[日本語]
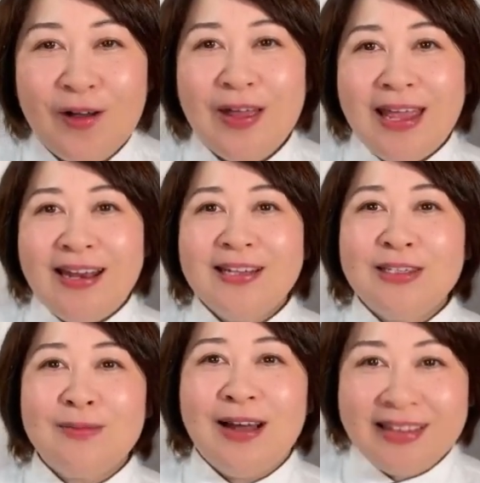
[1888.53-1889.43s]
えー、
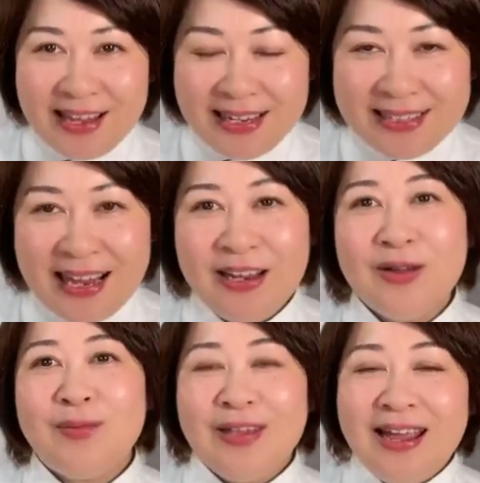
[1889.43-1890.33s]
レッスンもあったんですけれ
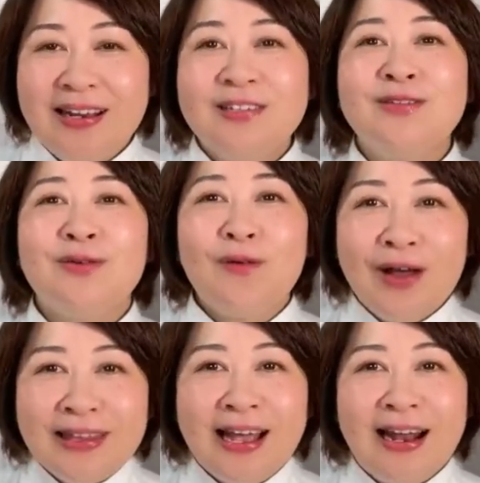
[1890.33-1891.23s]
どもね、レッスン終
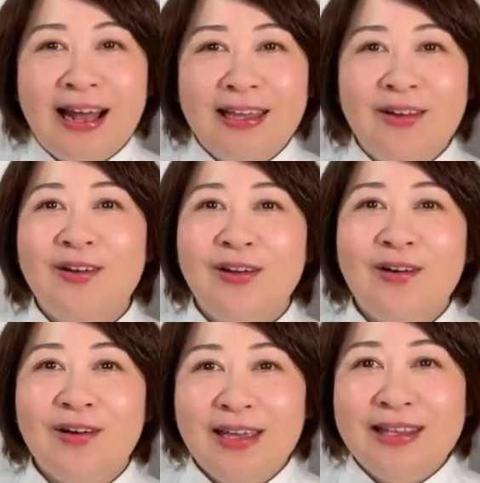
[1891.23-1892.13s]
わってから
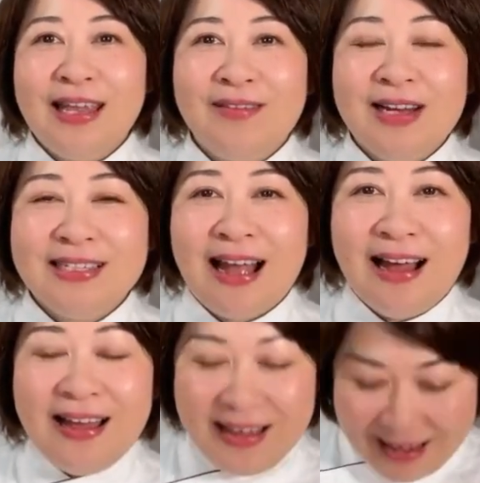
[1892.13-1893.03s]
いろいろ行ってきま
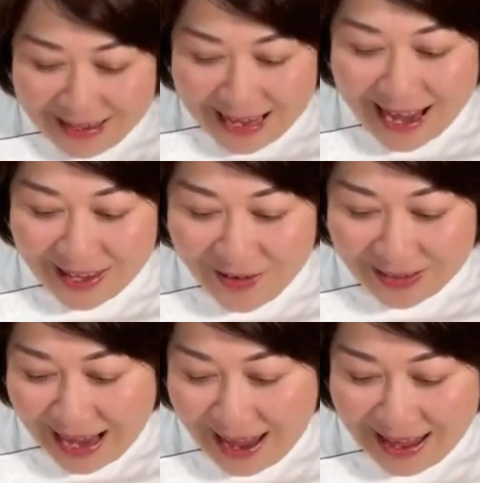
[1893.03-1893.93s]
した。で、
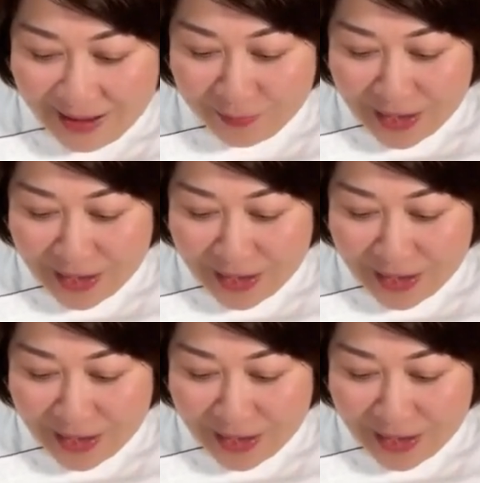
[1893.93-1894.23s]
今日ね、